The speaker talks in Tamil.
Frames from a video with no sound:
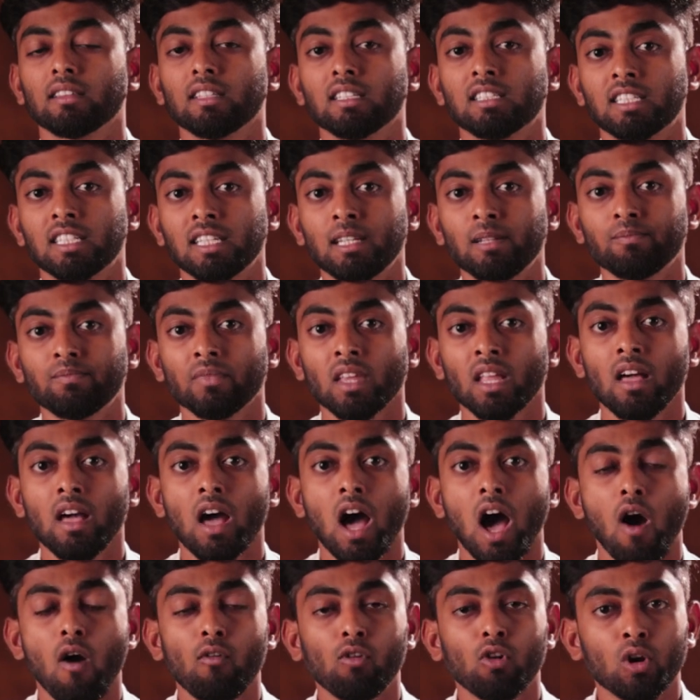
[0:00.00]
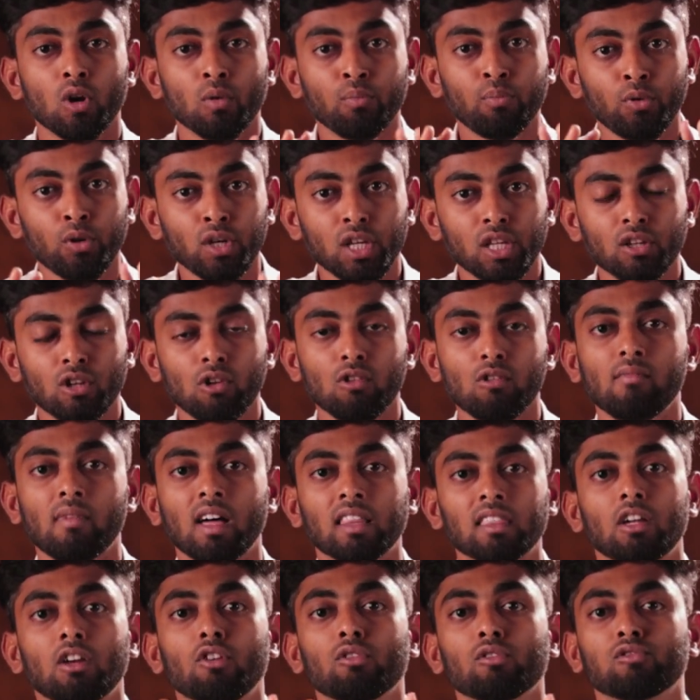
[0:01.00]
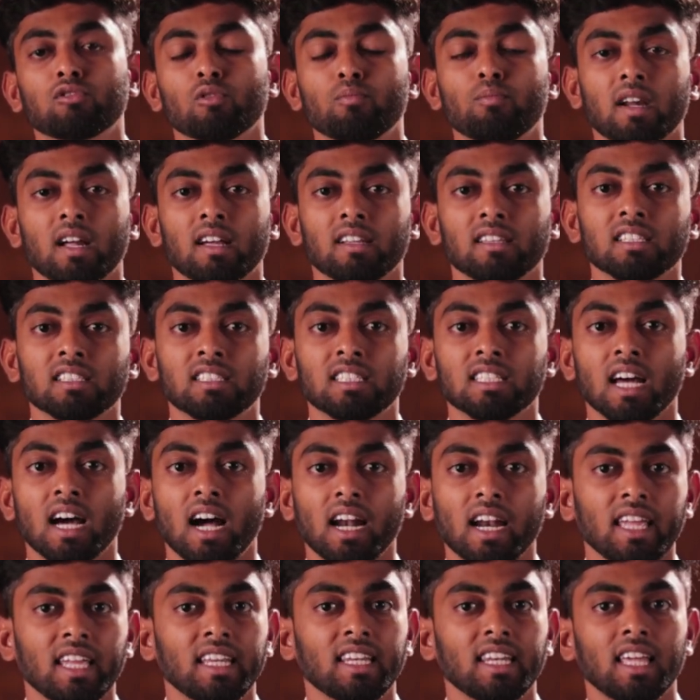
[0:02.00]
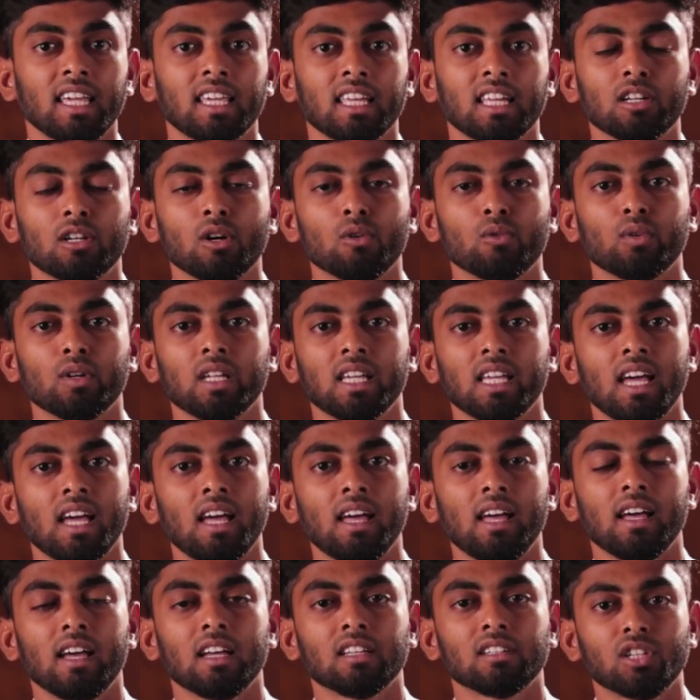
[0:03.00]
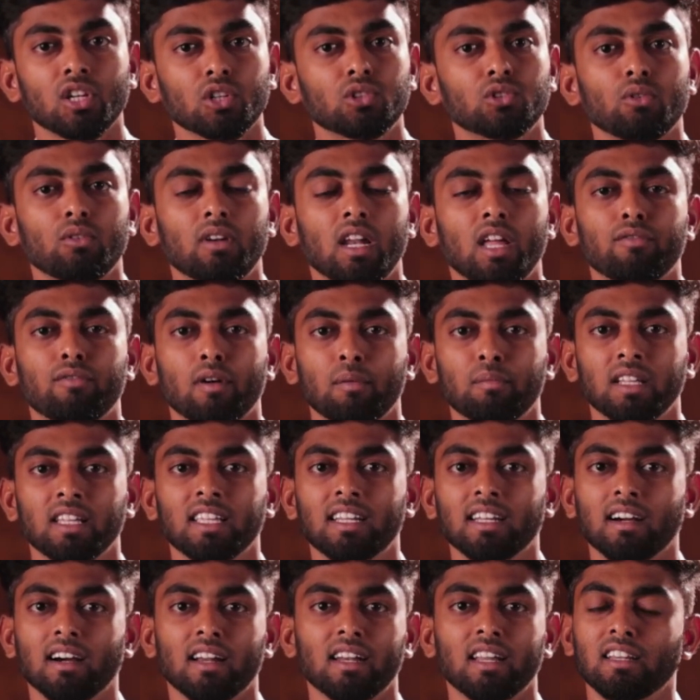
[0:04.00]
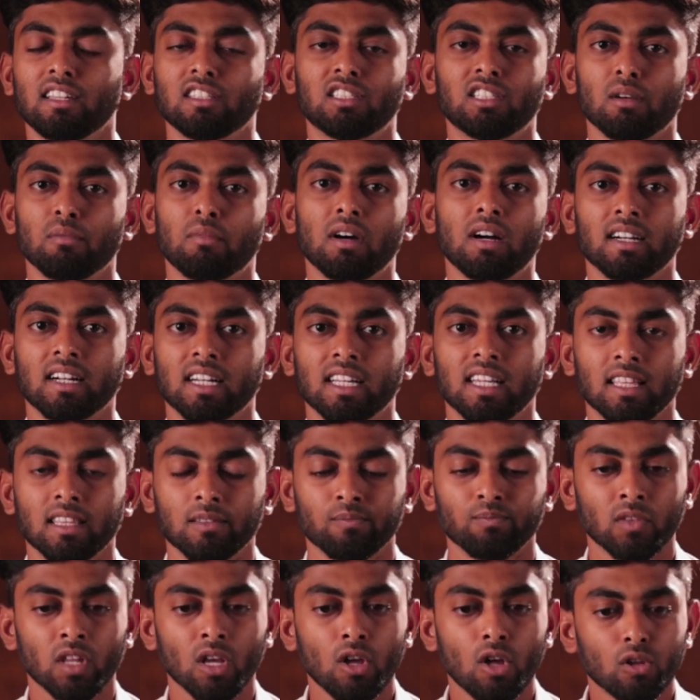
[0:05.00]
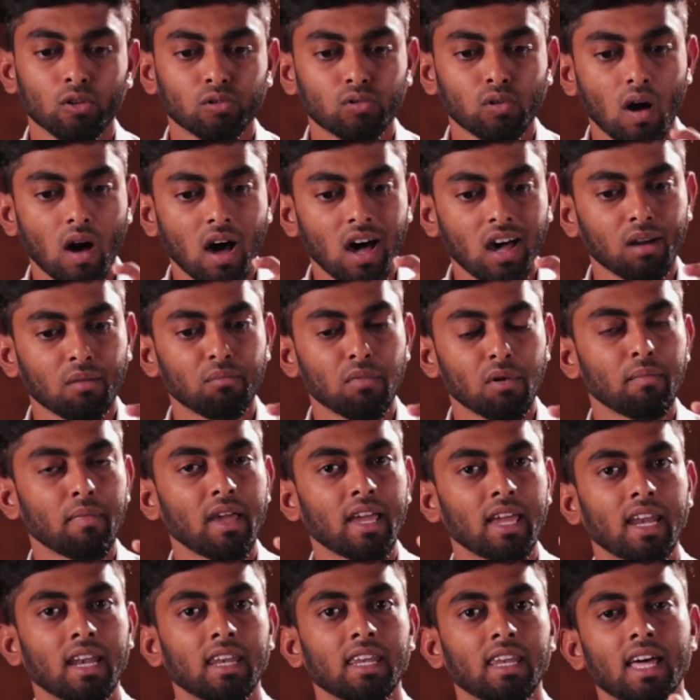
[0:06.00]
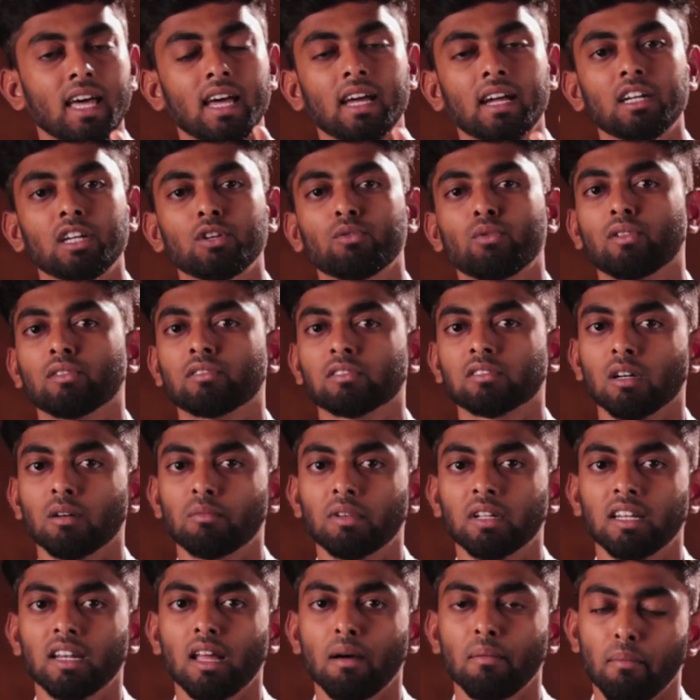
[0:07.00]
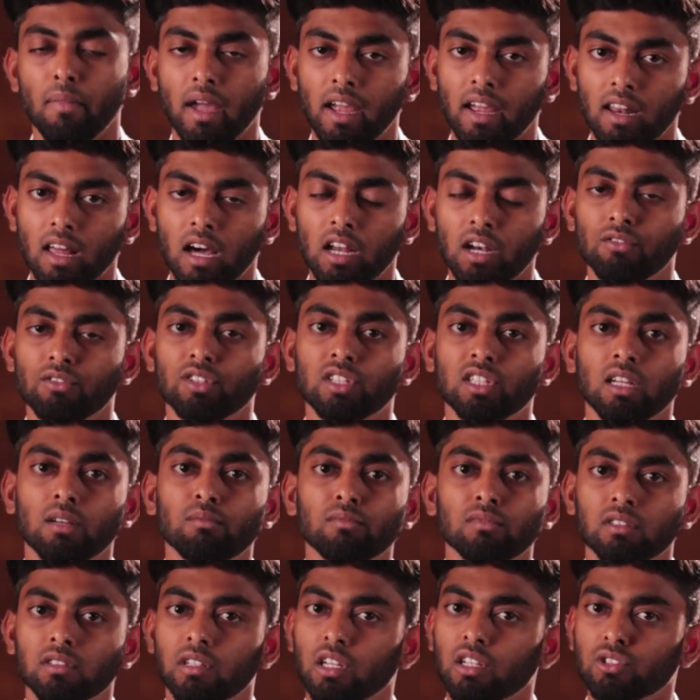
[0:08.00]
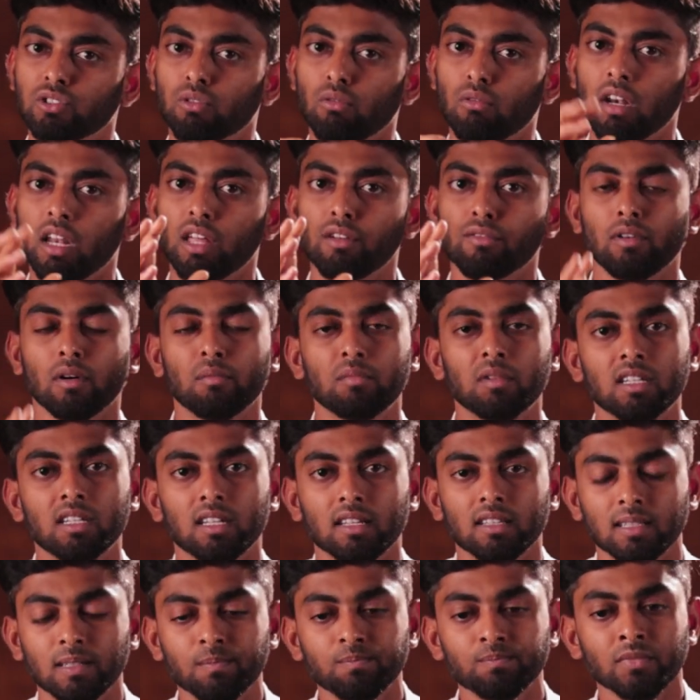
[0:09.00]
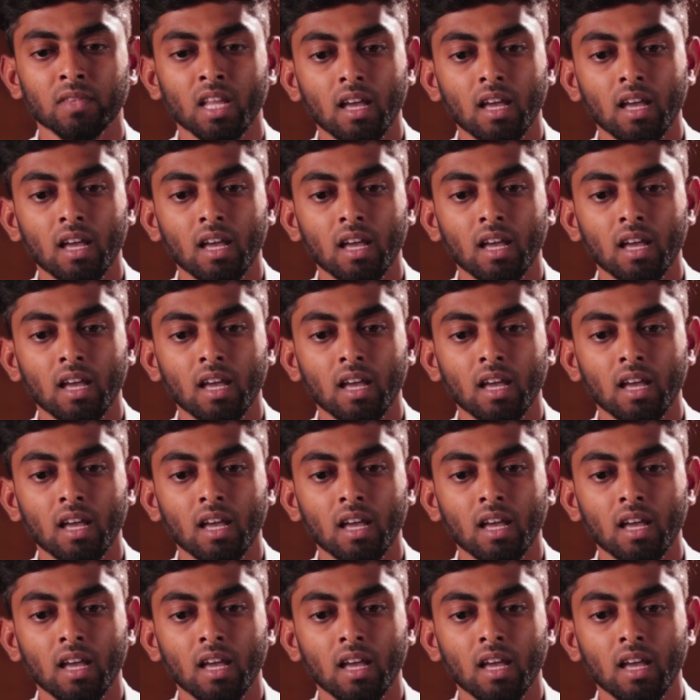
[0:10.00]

இருந்துச்சு அவங்களோட புரிதலும் அந்த அளவுக்கு சூப்பராக இருந்துச்சு ஆனால் இன்னைக்கு இருக்கக்கூடிய செக்ஷுவல் லைஃப் அப்படி இருக்கான்னா நிச்சயமாக கிடையாது ஸோ ஆரம்பமே என்ன டிவோர்ஸ்க்கு அப்படின்னா மெயினான விஷயம் செக்ஷுவல் லைஃப் அப்படின்றது